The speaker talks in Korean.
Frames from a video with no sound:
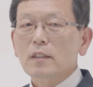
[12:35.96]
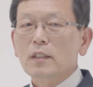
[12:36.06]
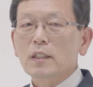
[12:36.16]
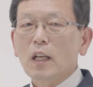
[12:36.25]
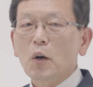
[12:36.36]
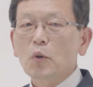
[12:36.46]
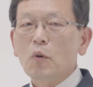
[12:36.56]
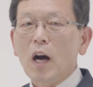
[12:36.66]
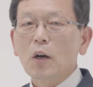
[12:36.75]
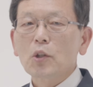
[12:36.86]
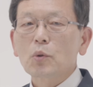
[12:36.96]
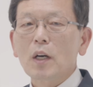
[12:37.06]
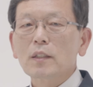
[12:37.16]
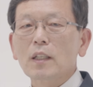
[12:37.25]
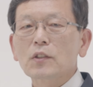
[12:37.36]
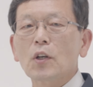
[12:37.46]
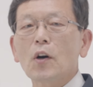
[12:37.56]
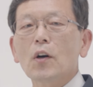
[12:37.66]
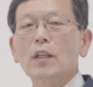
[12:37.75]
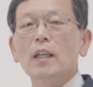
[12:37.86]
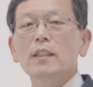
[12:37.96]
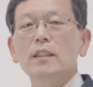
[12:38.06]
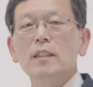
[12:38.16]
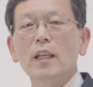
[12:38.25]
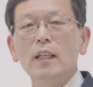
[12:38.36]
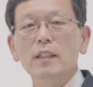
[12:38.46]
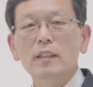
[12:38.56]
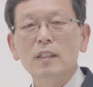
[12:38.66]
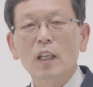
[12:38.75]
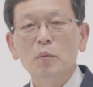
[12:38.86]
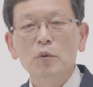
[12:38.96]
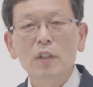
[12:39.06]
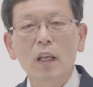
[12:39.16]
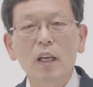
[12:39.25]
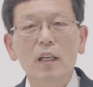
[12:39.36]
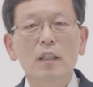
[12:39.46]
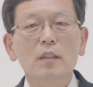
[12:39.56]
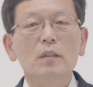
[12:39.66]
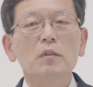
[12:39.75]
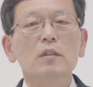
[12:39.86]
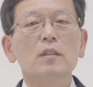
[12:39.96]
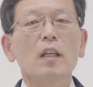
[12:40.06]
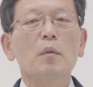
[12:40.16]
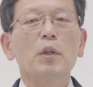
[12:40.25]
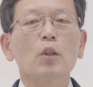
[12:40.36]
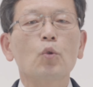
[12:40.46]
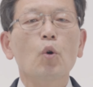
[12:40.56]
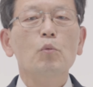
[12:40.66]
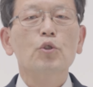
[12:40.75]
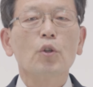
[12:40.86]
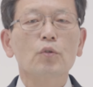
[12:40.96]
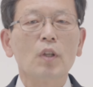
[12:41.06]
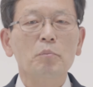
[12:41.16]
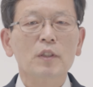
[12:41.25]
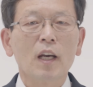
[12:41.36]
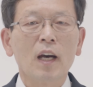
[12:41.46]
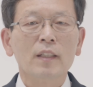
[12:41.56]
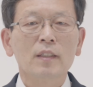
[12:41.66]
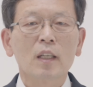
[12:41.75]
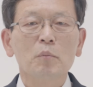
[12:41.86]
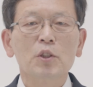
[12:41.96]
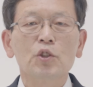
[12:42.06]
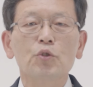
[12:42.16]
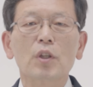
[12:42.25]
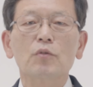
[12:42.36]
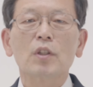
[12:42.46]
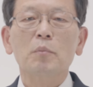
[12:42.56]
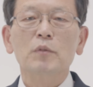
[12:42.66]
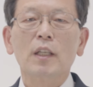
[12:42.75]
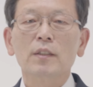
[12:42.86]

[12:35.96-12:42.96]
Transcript: 지나온 과거 동안 그가 선한 일을 했기 때문에 이 사람에게 도움을 줘도 됩니다. 이 사람을 치유해도 됩니다.